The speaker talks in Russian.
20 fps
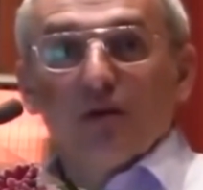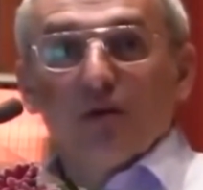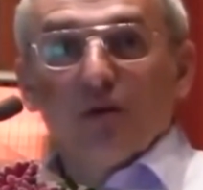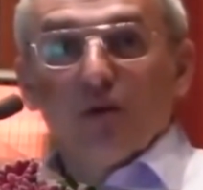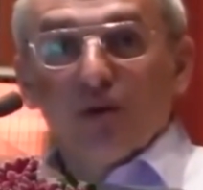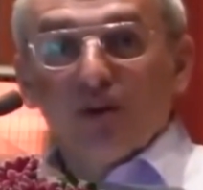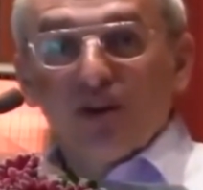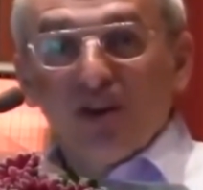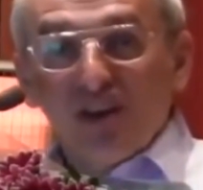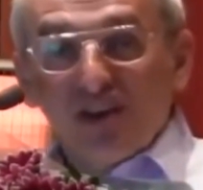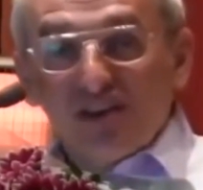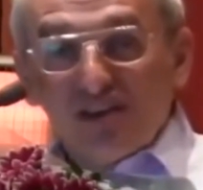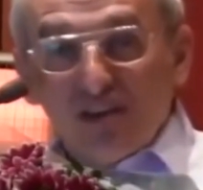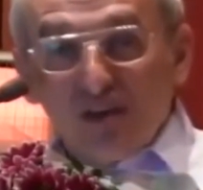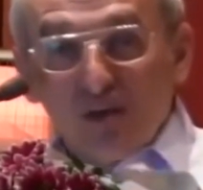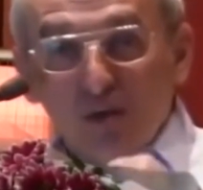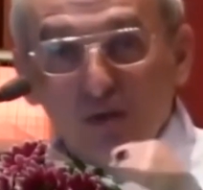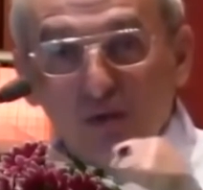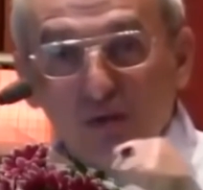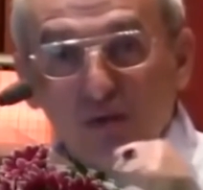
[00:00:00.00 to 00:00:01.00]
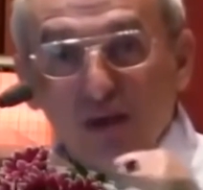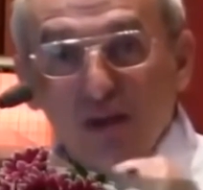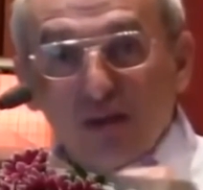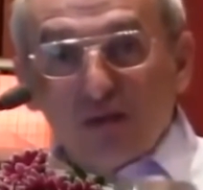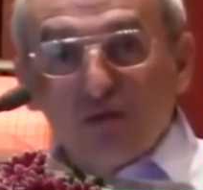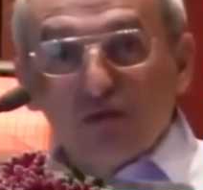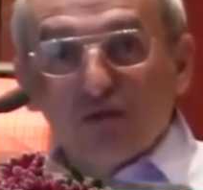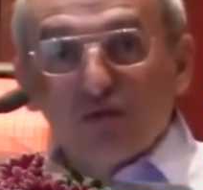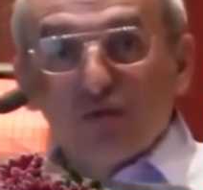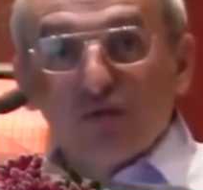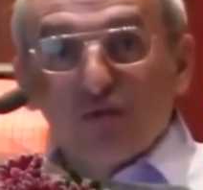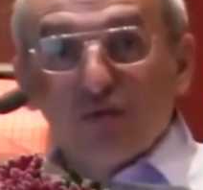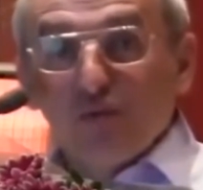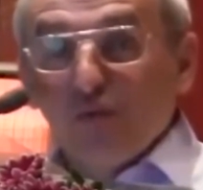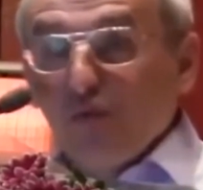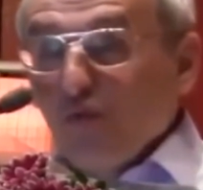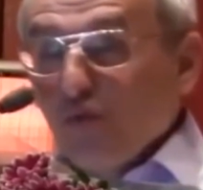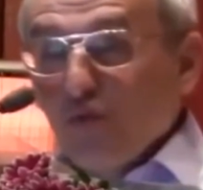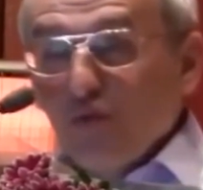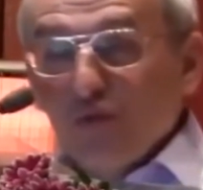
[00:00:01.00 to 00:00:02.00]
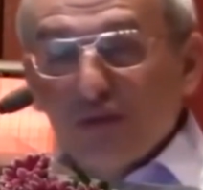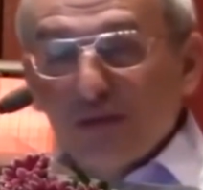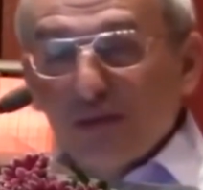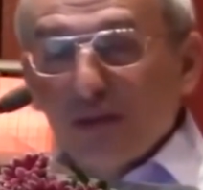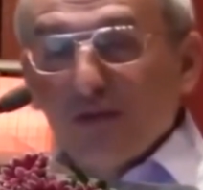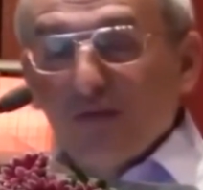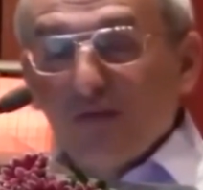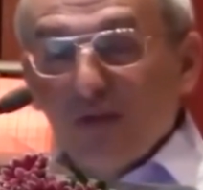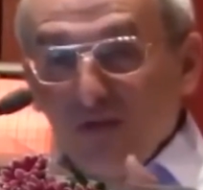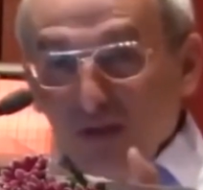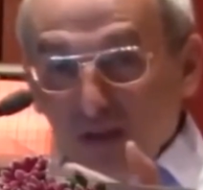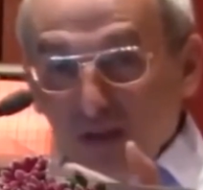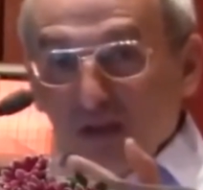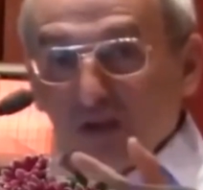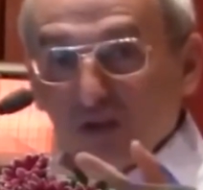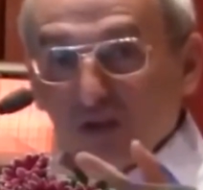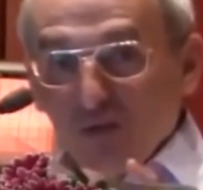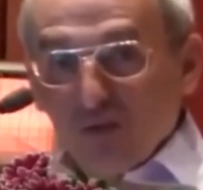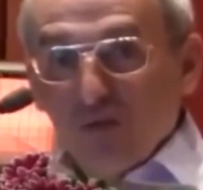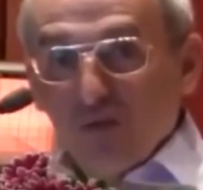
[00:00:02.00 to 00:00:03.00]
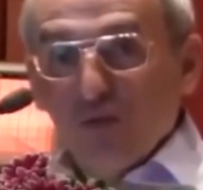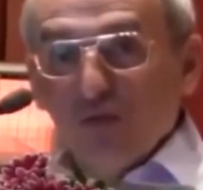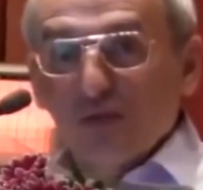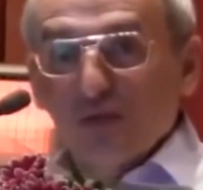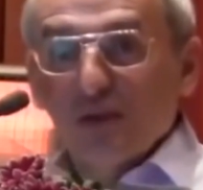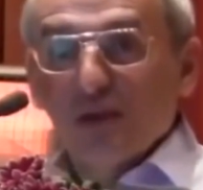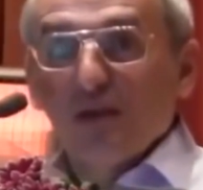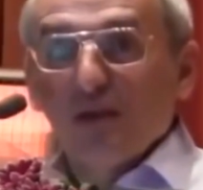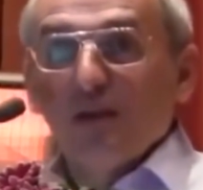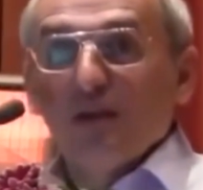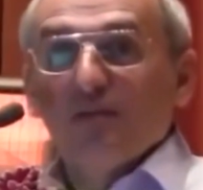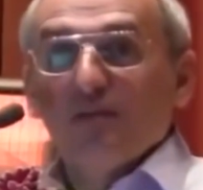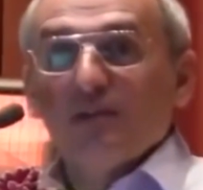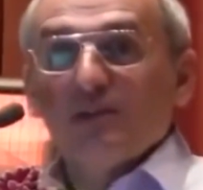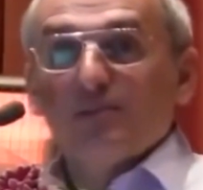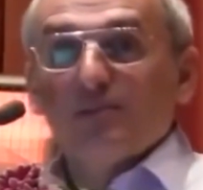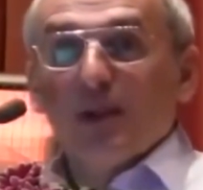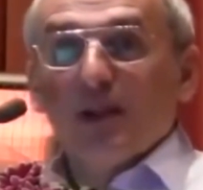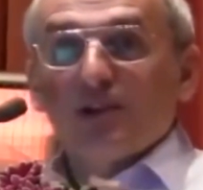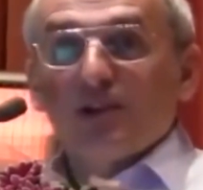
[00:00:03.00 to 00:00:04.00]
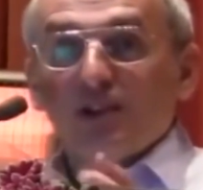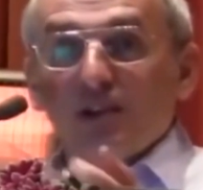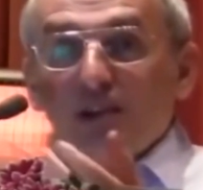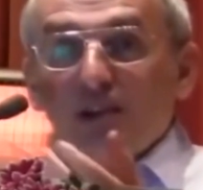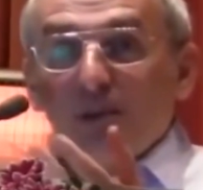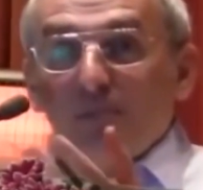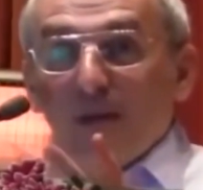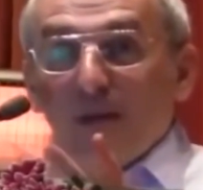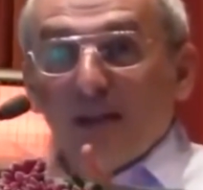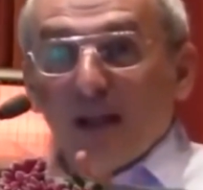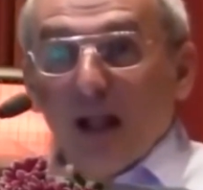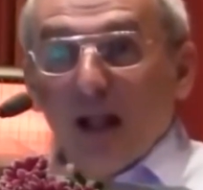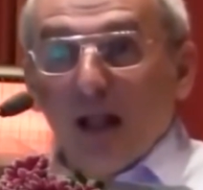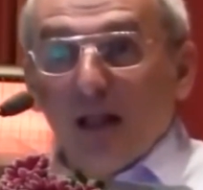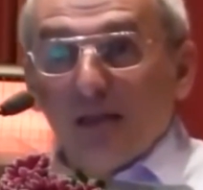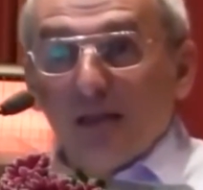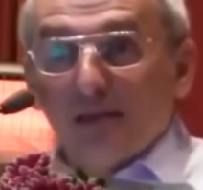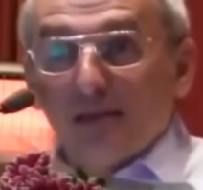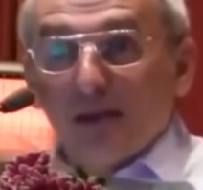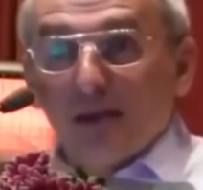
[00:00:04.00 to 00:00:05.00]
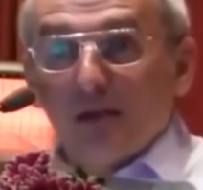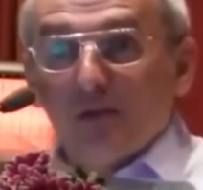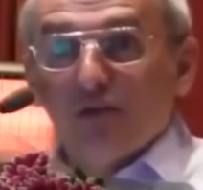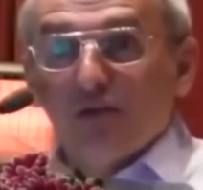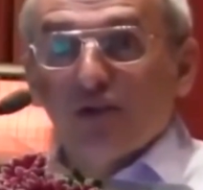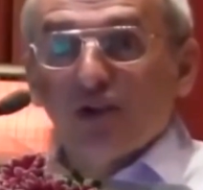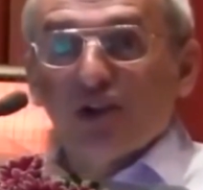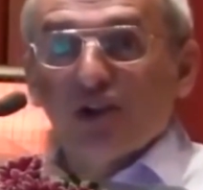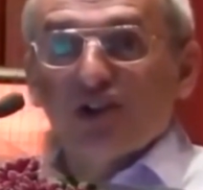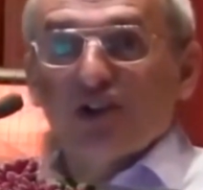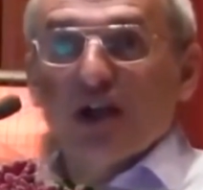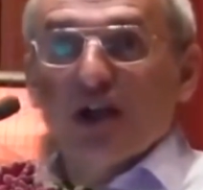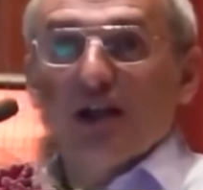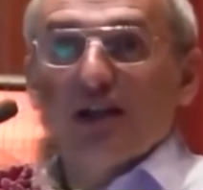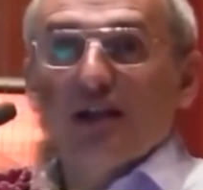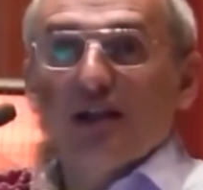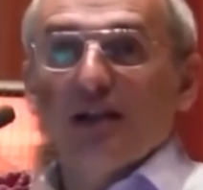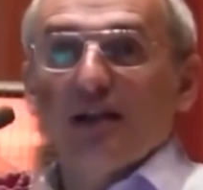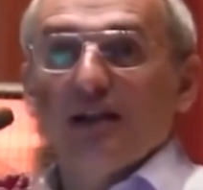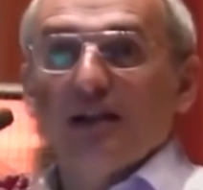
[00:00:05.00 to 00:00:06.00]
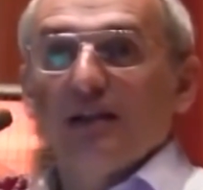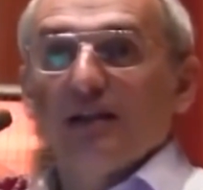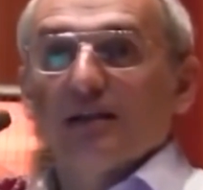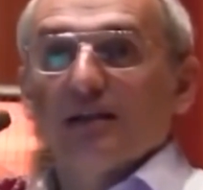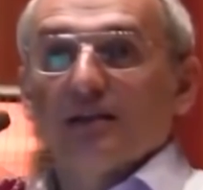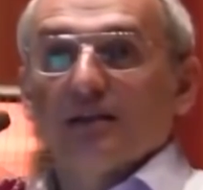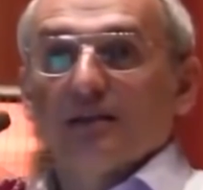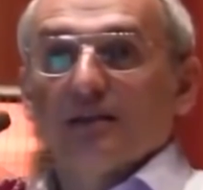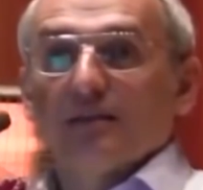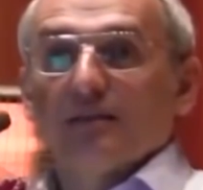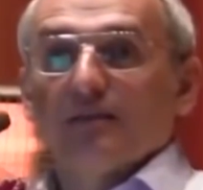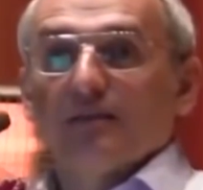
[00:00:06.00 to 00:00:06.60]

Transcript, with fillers: Он ест ее, эту картошку, ему вкусно, вы видите, что вкусно. Вы спрашиваете, тебе понравилась картошка жареная или нет?